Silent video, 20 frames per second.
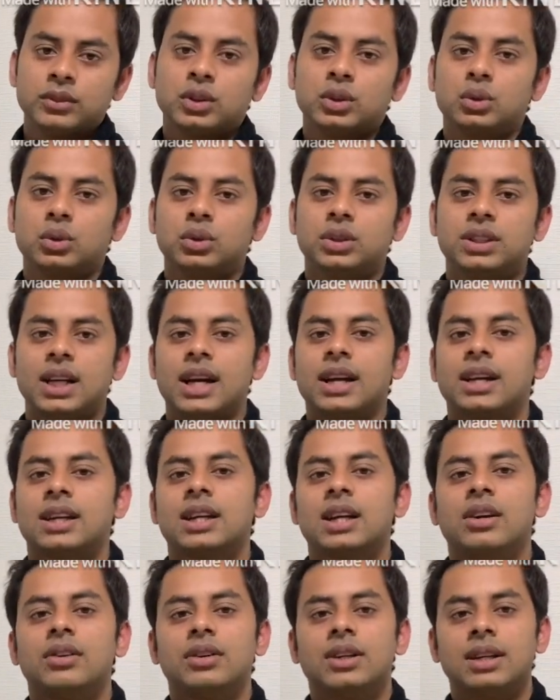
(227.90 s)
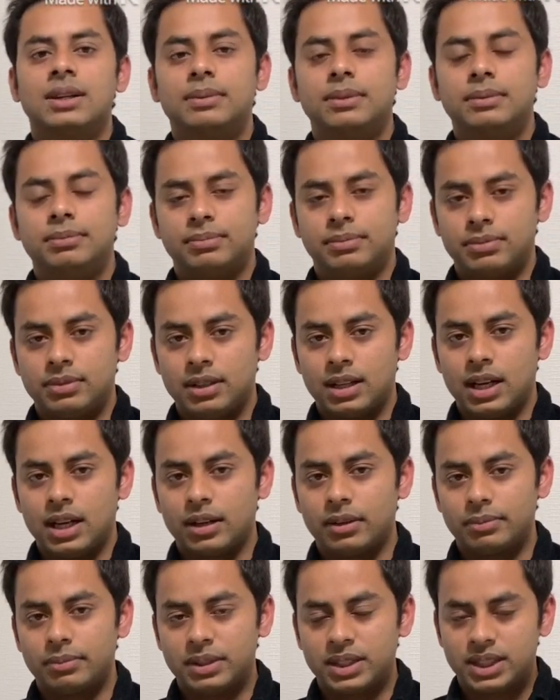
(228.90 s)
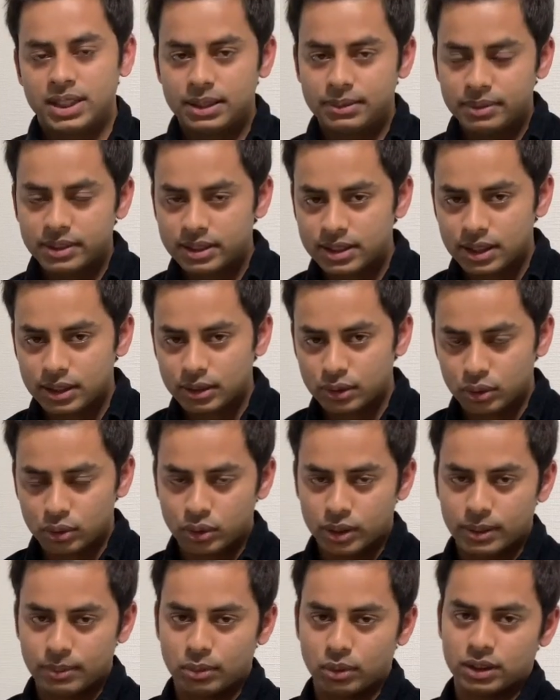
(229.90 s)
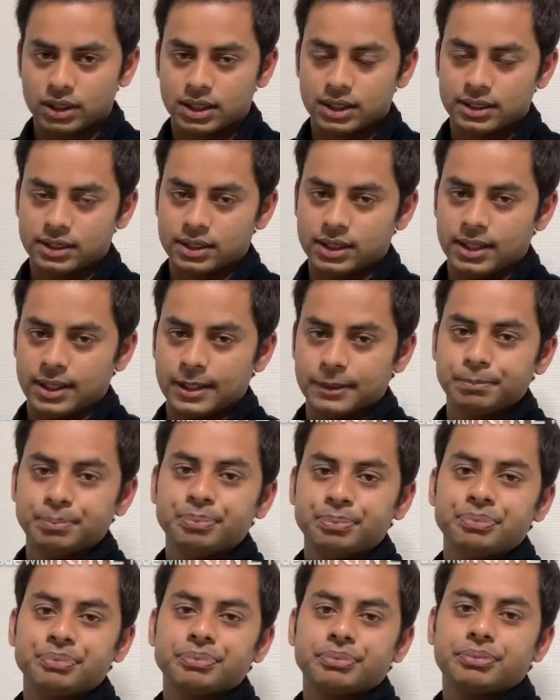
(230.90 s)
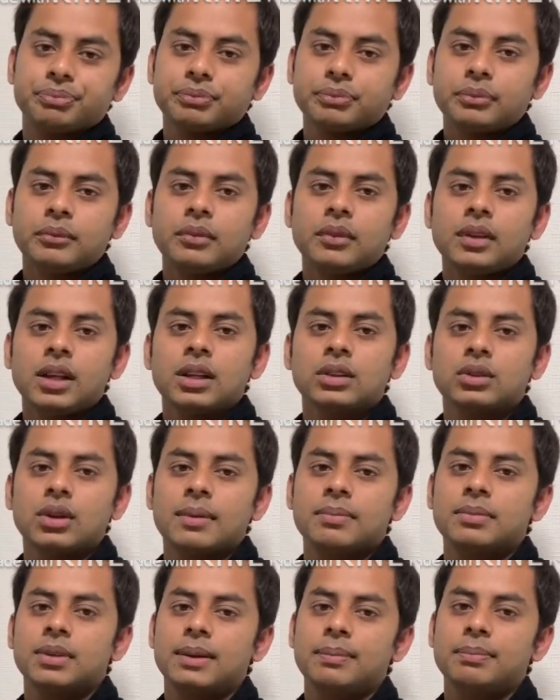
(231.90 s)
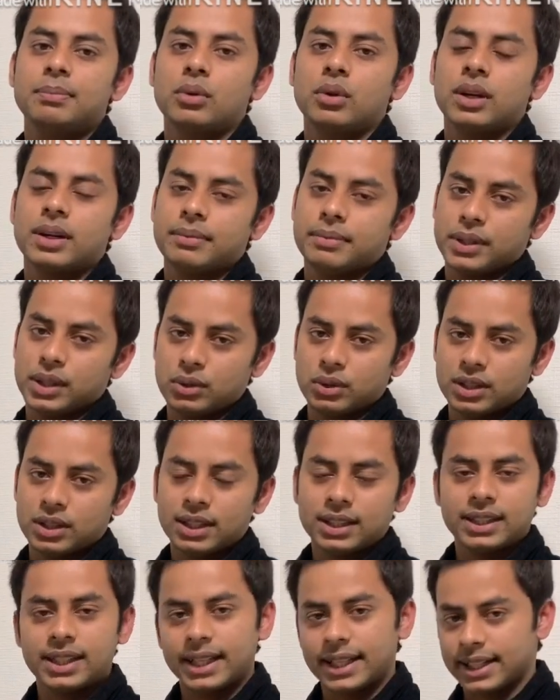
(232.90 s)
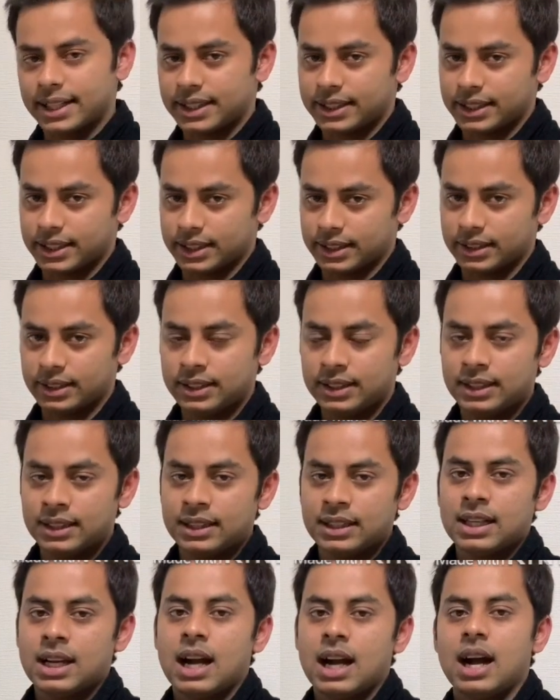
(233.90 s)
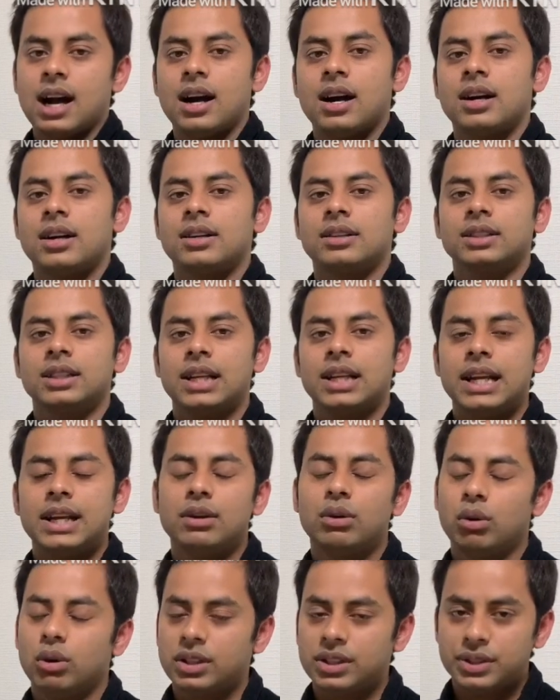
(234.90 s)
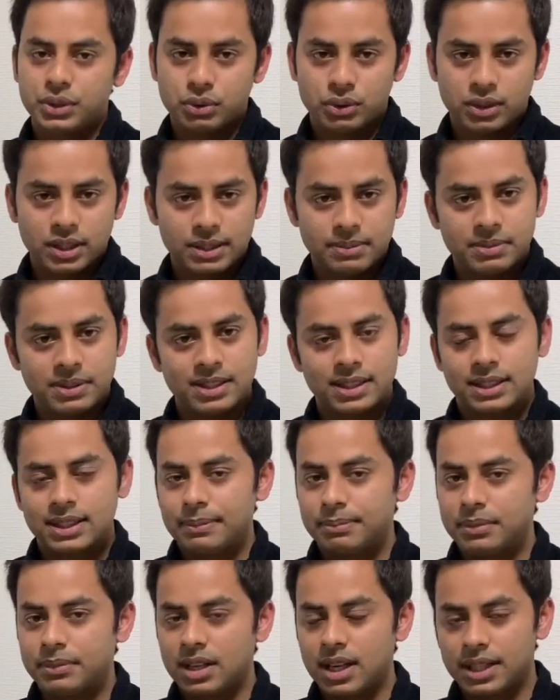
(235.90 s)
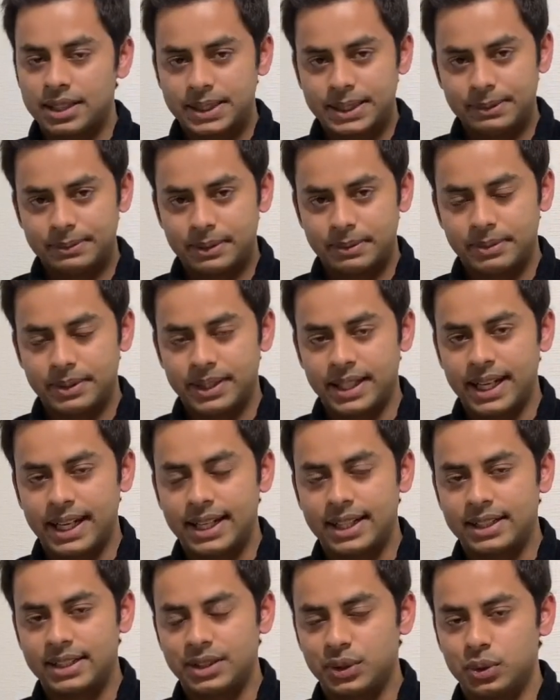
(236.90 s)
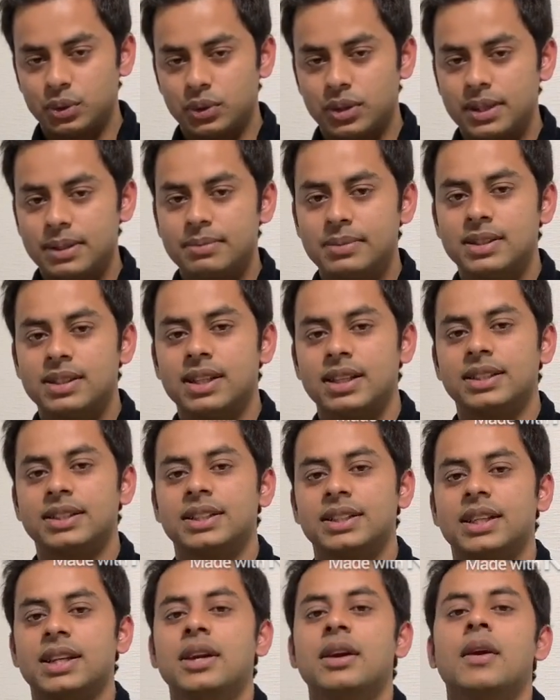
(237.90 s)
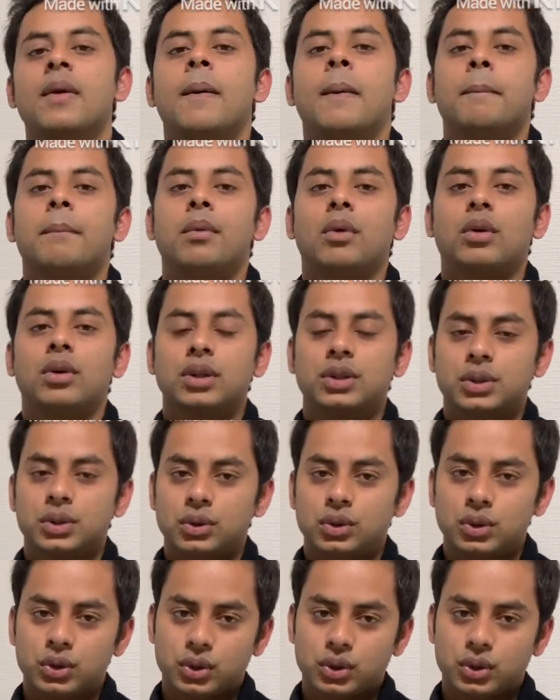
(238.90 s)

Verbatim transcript: তো যার কারণে আমি আর বেশি বিস্তারিত করে বলতেছি না তো আপনারা পরের ভিডিওটা দেখে নিন আর এই হলো স্টুডেন্ট ভিসাতে আপনারা আসতে পারবেন এখানে স্টুডেন্ট ভিসা এসে পড়াশোনা